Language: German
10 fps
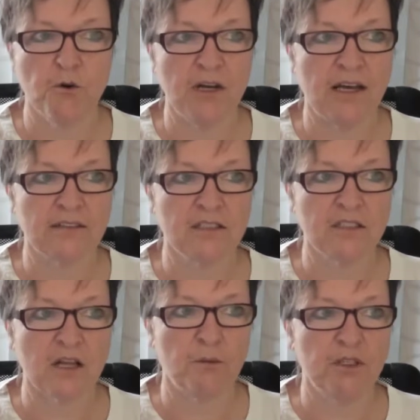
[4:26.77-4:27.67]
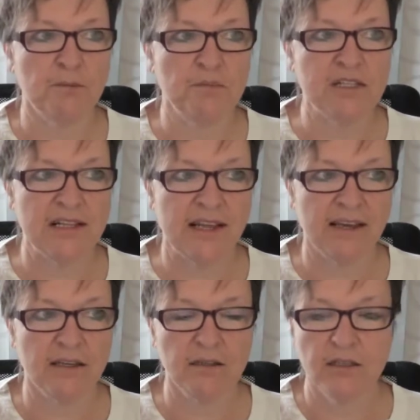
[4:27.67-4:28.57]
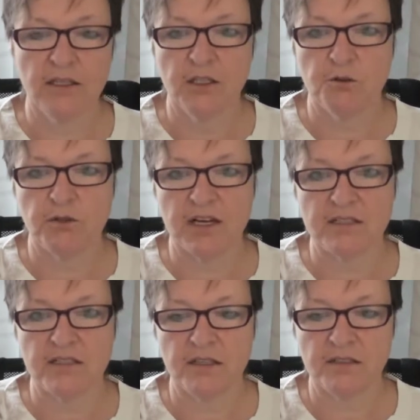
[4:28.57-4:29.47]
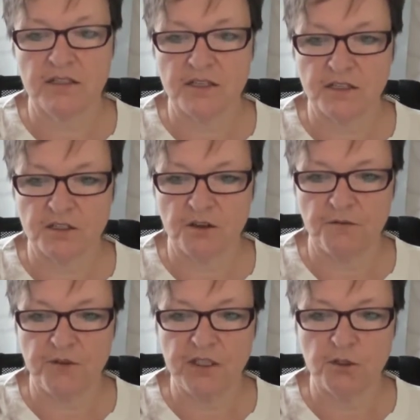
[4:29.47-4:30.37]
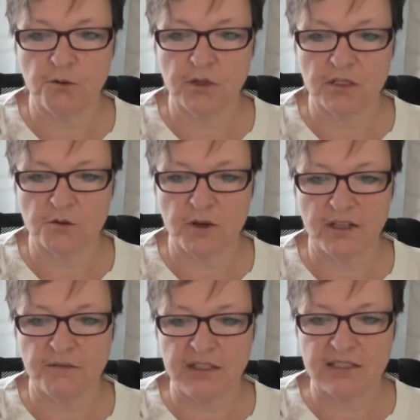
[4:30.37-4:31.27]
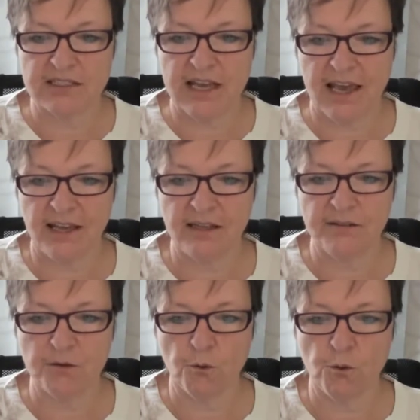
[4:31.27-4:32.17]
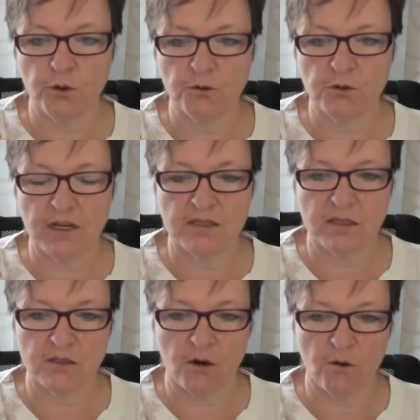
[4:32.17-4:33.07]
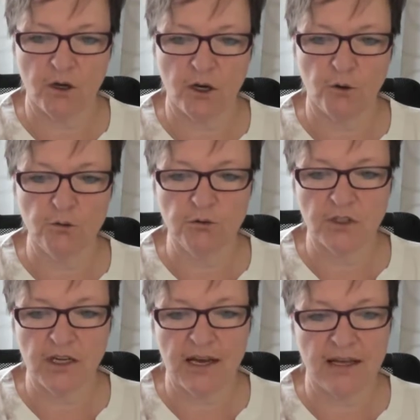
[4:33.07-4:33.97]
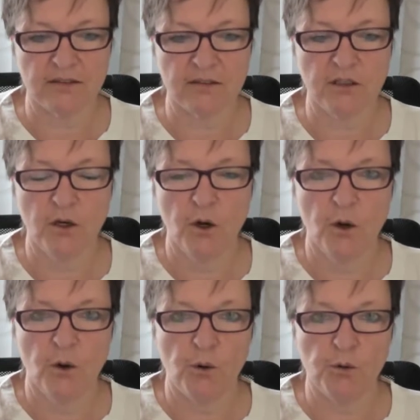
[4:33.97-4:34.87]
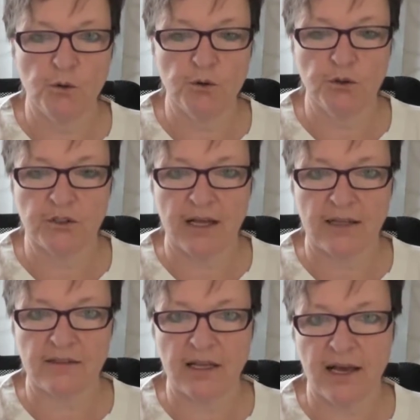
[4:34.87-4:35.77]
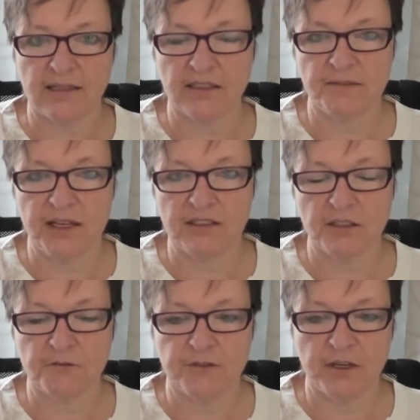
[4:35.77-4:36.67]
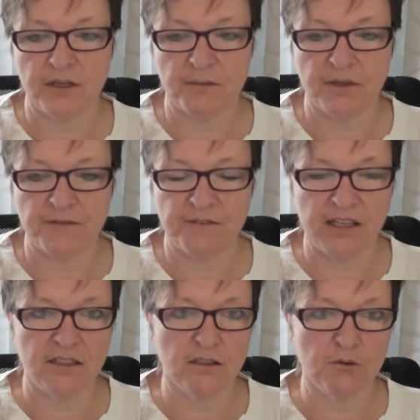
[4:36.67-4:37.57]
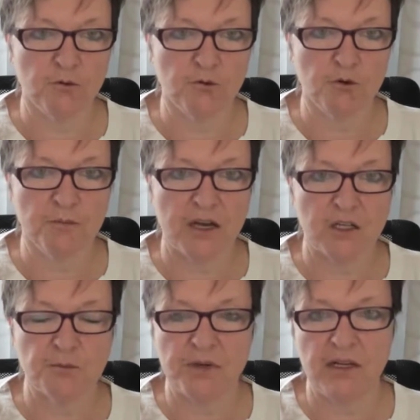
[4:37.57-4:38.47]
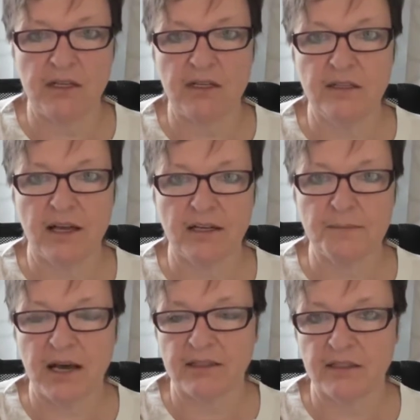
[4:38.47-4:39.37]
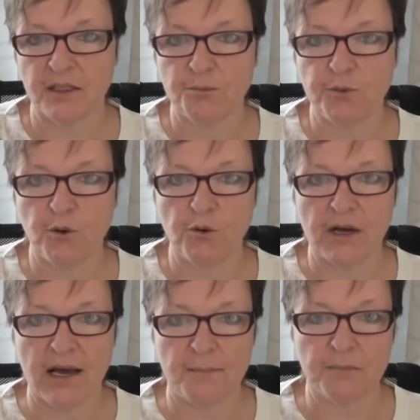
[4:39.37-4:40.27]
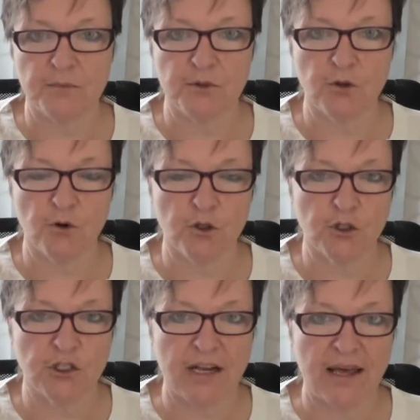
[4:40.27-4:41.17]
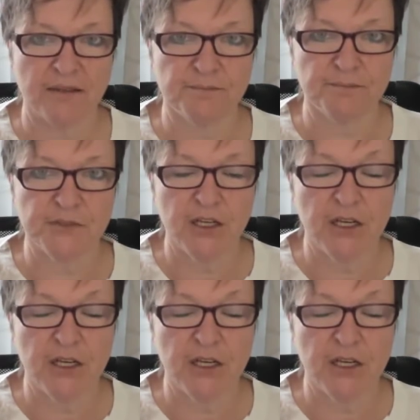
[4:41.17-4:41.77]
Hochladen, das dauert ein bisschen länger. Du kannst dir dieses Video, kannst du entweder teilen oder du kannst es auch herunterladen und dann anderweitig verwenden und zum Beispiel in einem anderen Programm noch schneiden.